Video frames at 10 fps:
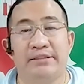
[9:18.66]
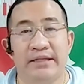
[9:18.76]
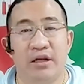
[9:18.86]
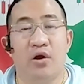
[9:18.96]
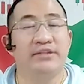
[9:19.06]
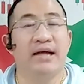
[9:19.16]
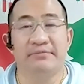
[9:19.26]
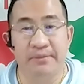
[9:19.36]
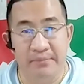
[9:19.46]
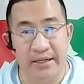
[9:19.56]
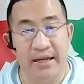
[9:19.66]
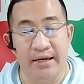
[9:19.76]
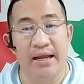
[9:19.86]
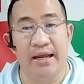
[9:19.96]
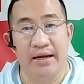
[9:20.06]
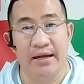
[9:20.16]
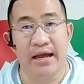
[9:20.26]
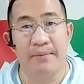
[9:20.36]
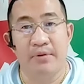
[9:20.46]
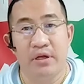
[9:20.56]
1,730 เหรียญเนี่ยนะค
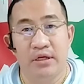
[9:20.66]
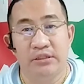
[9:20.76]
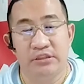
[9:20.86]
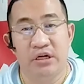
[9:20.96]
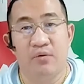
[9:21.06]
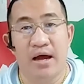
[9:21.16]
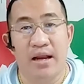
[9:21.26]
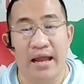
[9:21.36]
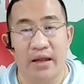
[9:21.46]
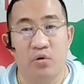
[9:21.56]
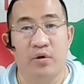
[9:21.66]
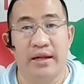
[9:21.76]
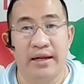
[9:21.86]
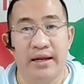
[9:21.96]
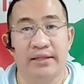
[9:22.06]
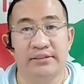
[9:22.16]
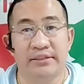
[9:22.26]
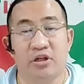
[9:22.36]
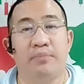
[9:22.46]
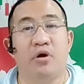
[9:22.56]
รับ เชื่อว่าหลายคนเนี่ยน่าจะ
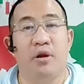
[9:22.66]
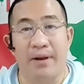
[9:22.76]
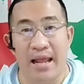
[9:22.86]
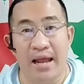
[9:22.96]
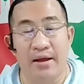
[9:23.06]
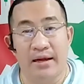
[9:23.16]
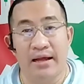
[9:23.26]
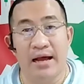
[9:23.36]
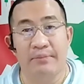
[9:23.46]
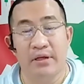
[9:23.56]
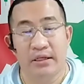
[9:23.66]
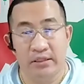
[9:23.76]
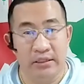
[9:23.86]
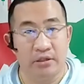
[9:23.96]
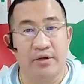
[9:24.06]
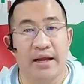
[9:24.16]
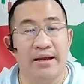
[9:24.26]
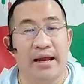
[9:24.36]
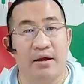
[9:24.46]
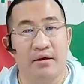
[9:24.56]
สต็อปลอสไปแล้วนะครับ ถึงตอนนั้
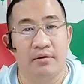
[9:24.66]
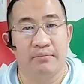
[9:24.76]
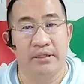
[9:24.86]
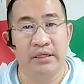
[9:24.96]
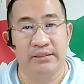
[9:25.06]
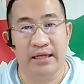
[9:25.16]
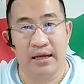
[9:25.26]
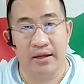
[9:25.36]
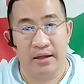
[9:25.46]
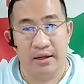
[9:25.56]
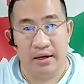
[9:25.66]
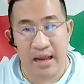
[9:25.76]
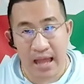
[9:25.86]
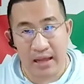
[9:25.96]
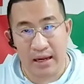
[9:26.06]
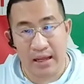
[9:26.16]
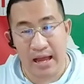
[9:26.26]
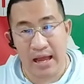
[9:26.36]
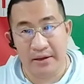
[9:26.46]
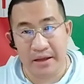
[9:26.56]
นเนี่ยมันถึงจะลากรา
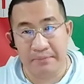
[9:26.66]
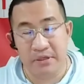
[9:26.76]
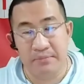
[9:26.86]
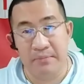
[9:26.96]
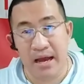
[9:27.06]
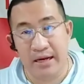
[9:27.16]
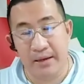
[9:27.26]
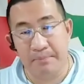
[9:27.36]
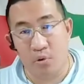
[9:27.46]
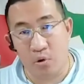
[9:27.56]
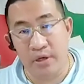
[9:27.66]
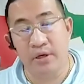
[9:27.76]
คากลับขึ้นมาเนี่ยพ้น